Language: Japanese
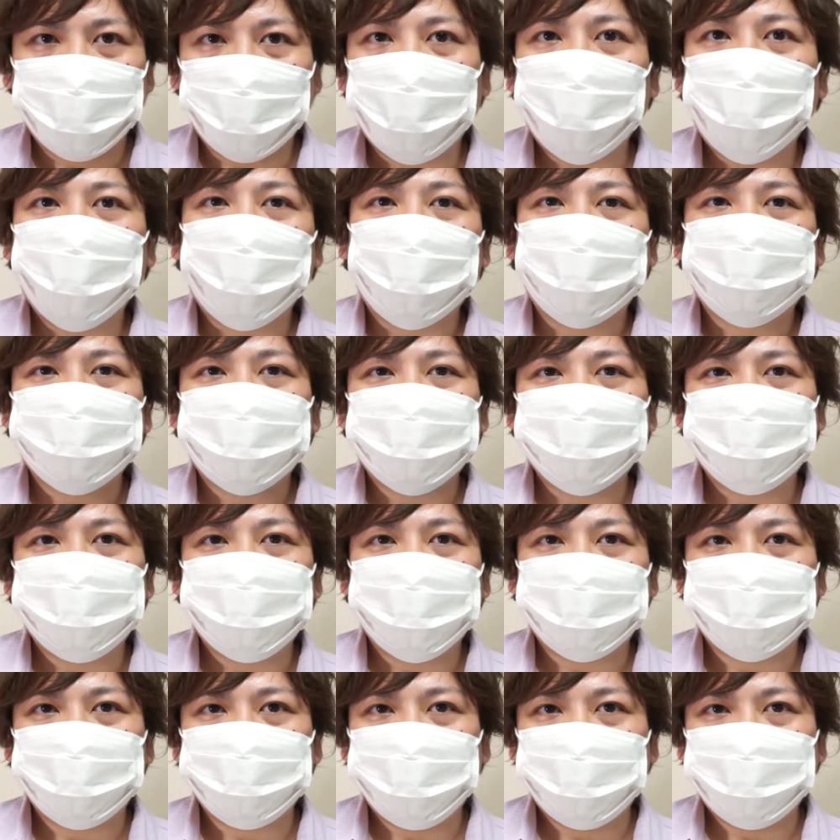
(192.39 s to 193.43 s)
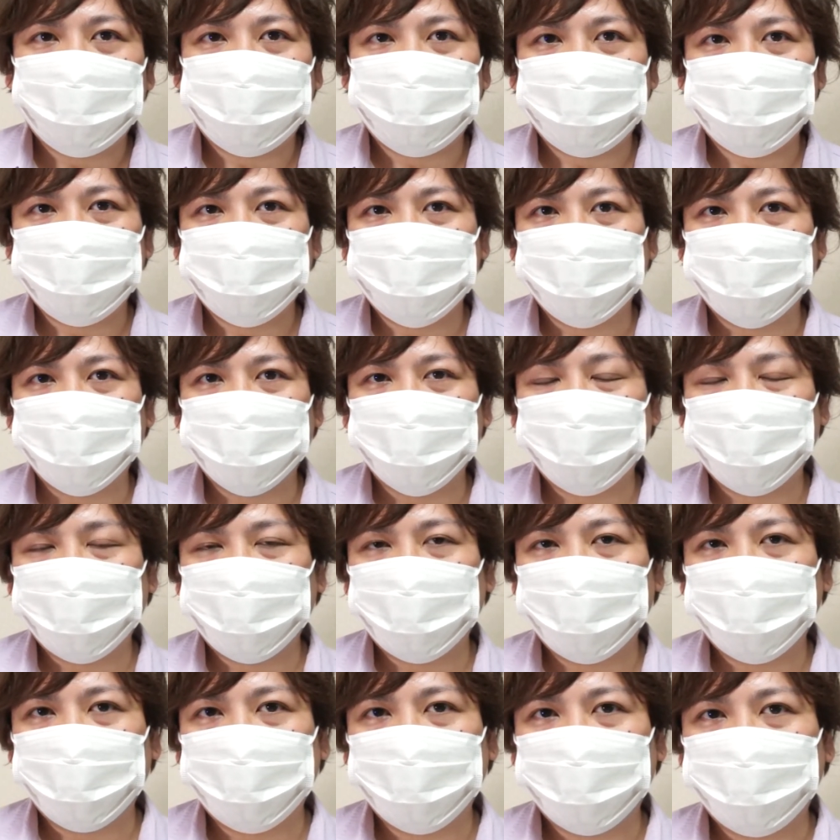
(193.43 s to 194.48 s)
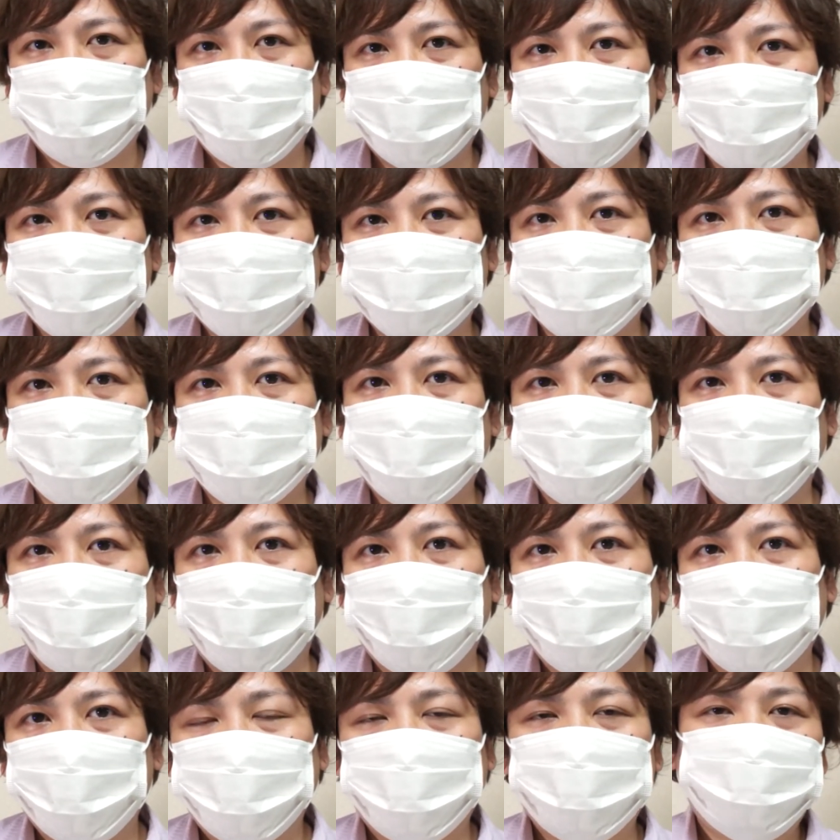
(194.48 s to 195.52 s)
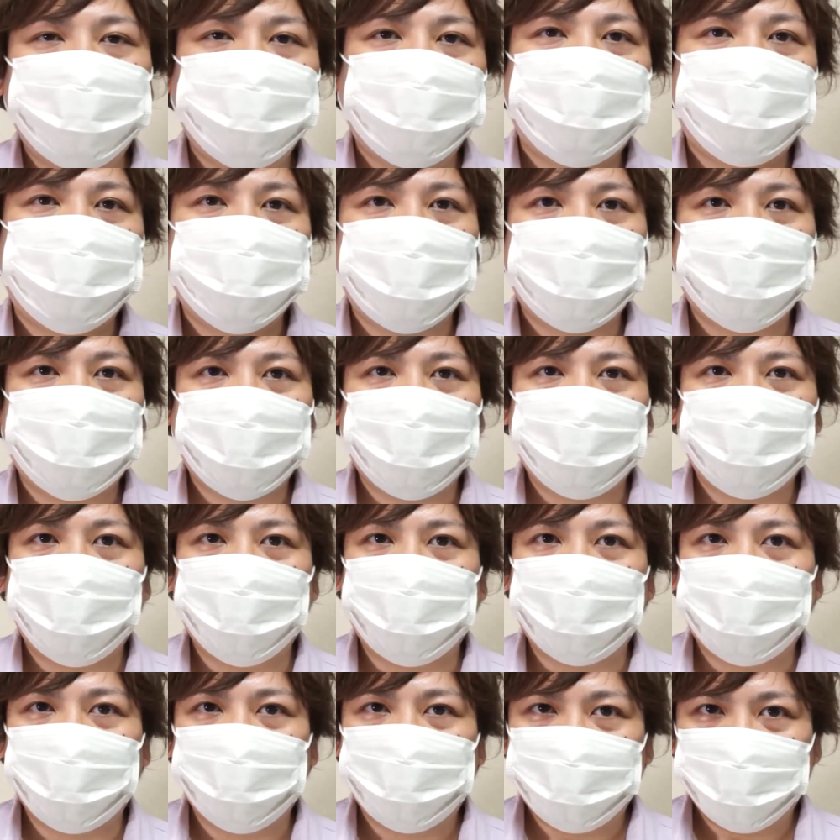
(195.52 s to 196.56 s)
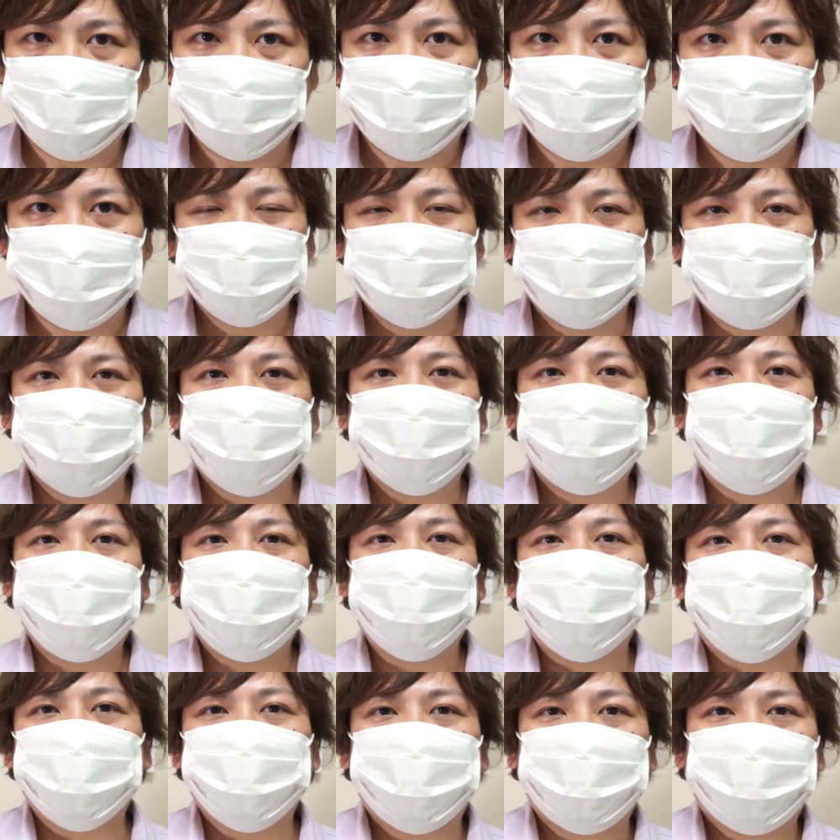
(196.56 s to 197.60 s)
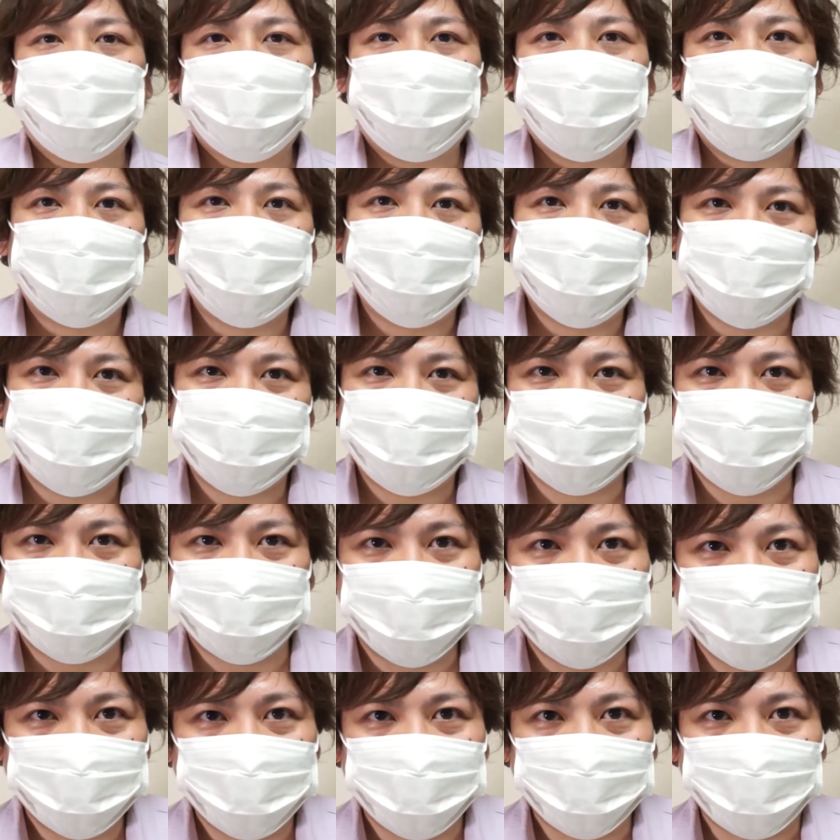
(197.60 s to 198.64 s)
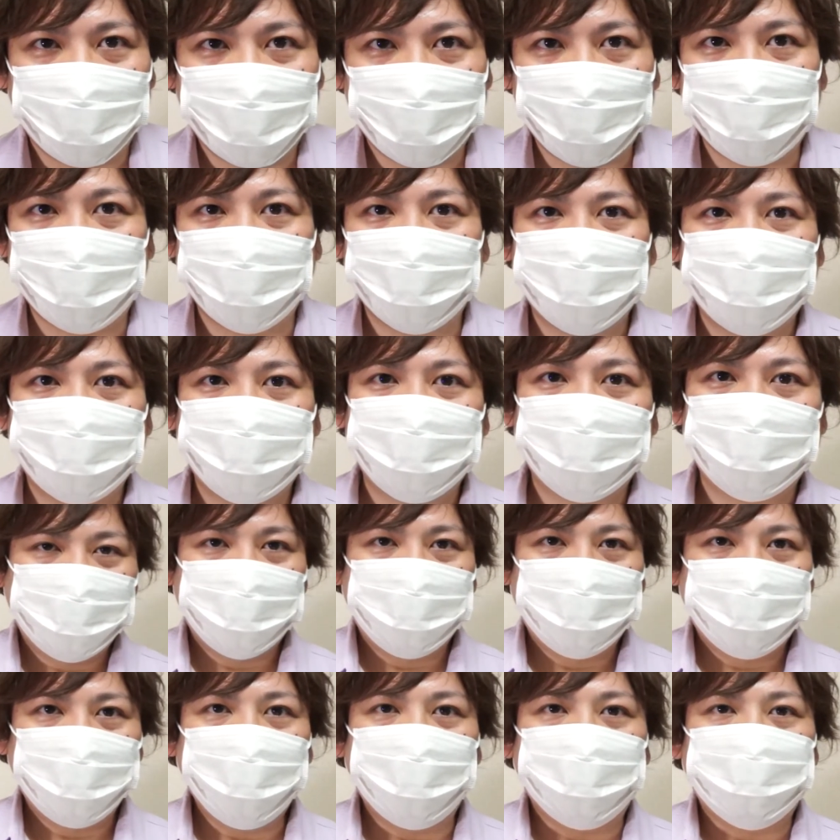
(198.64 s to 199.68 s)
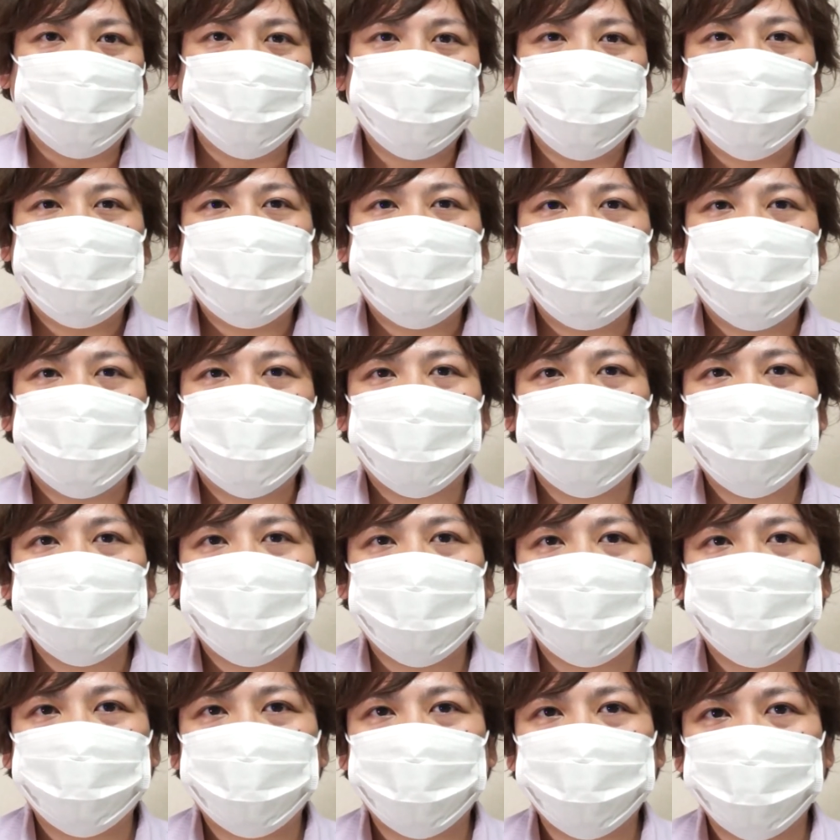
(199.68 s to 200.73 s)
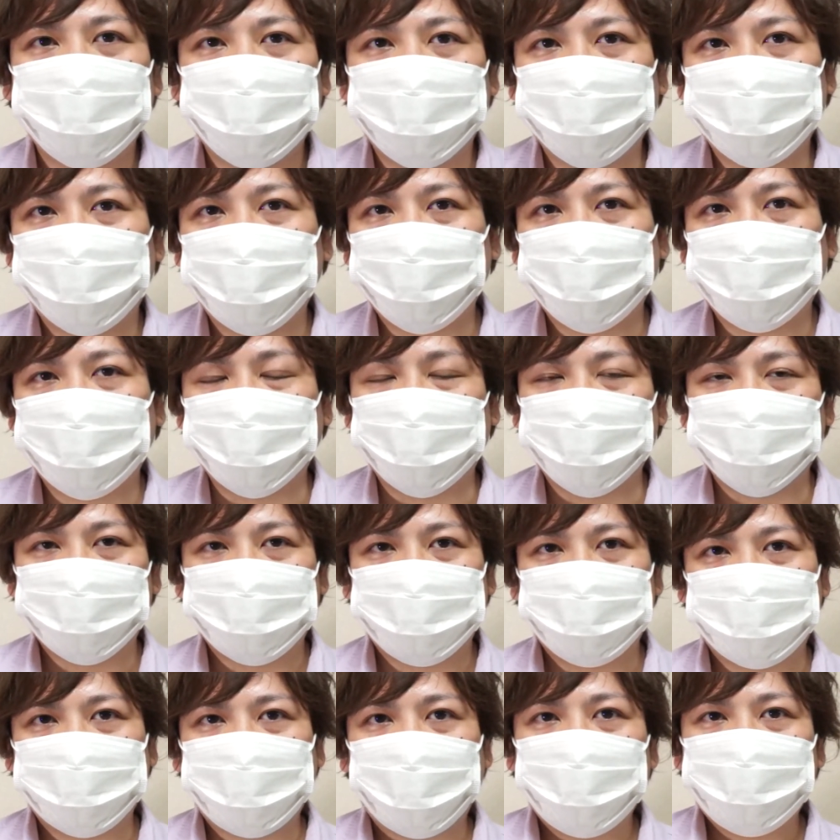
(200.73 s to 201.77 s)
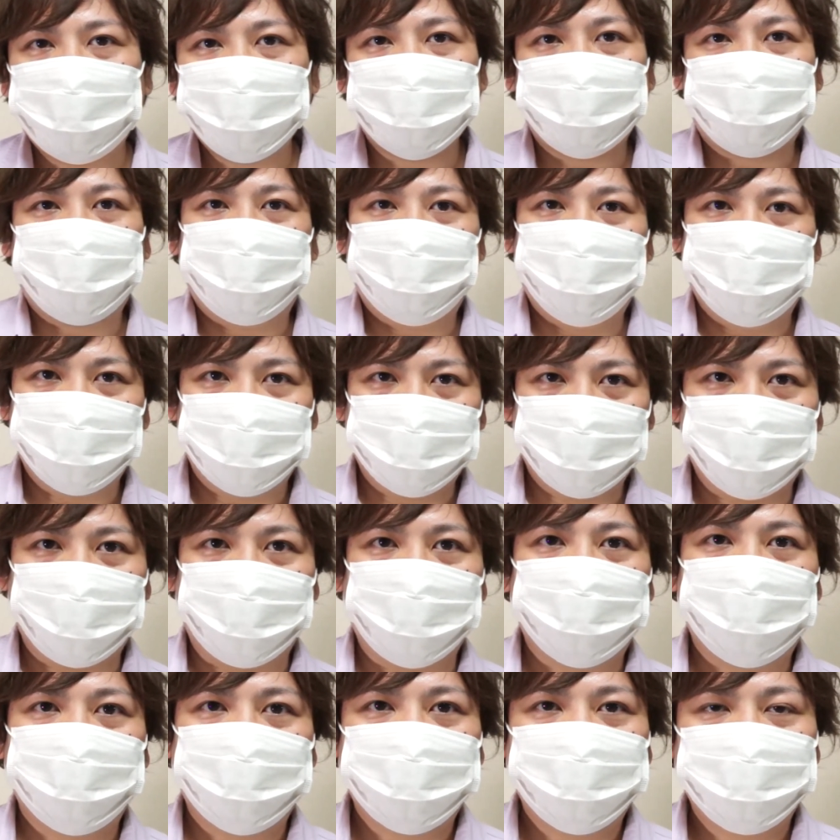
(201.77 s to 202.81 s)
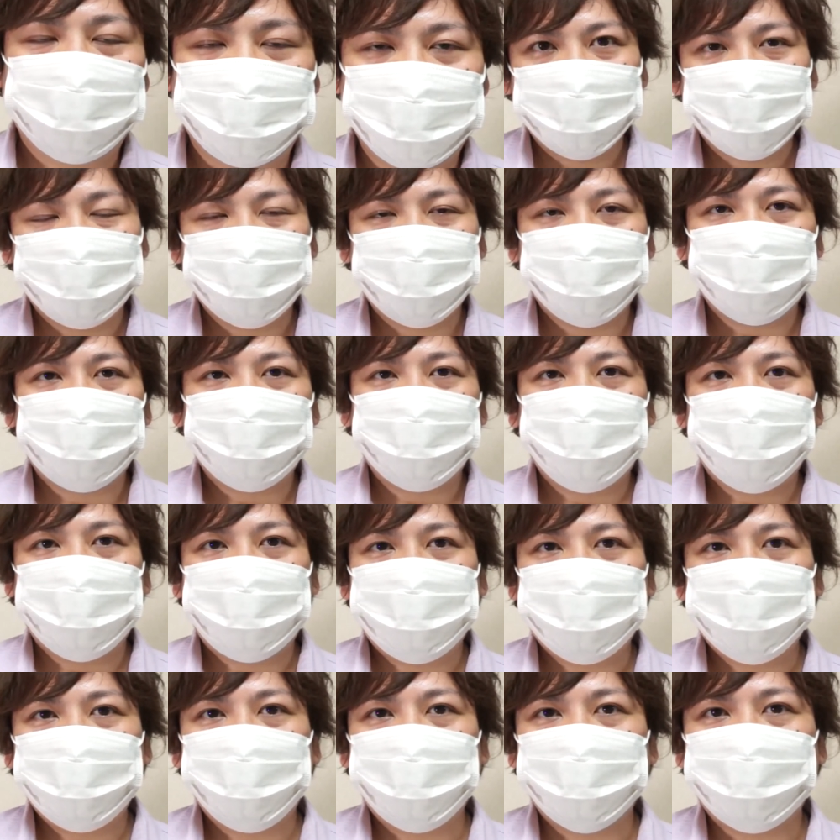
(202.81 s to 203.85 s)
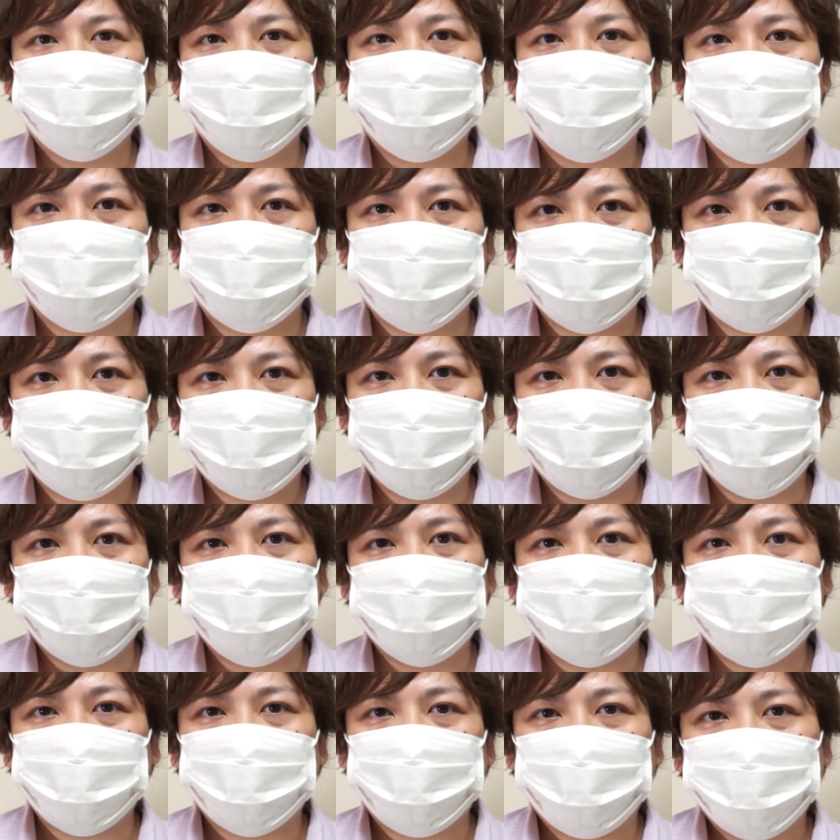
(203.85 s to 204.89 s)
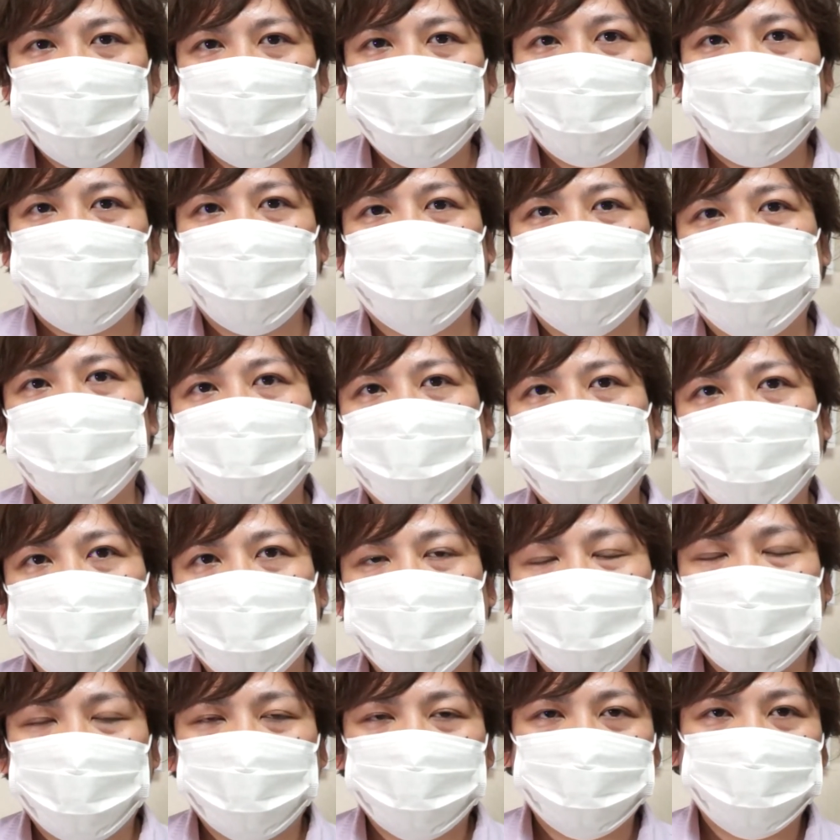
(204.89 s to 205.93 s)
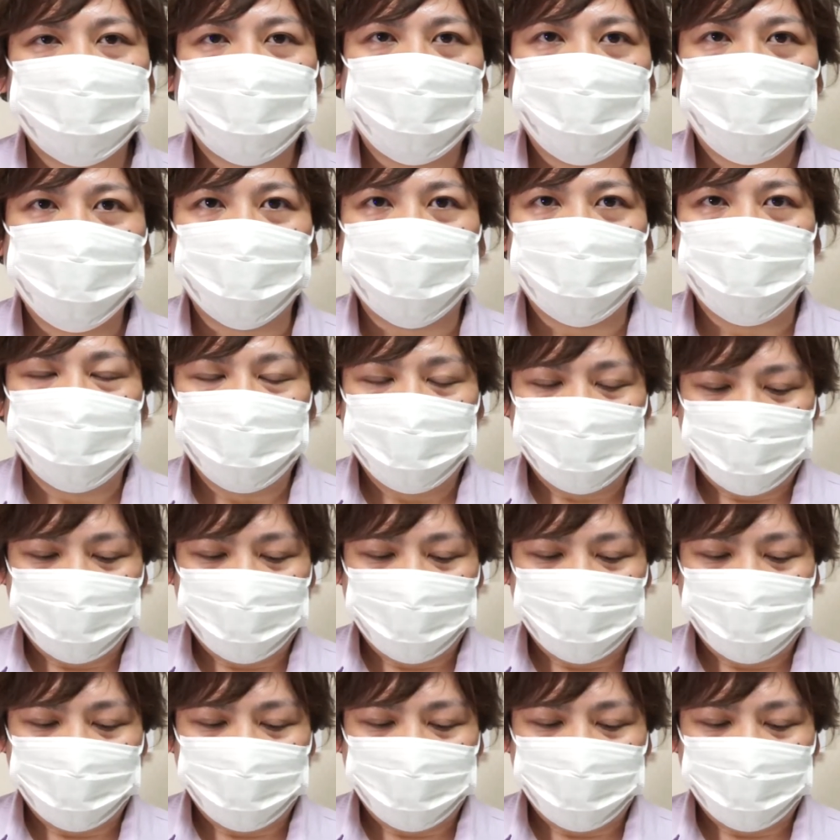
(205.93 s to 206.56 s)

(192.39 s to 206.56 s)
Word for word: 高額な USB-C のものまでちょっとね購入しなきゃいけないとそんなのもったいないですよ本当はいね USB3.0 でも結構使えるじゃないですか USB-C に別にしなくていいんじゃないってはちょっと思ったんですけど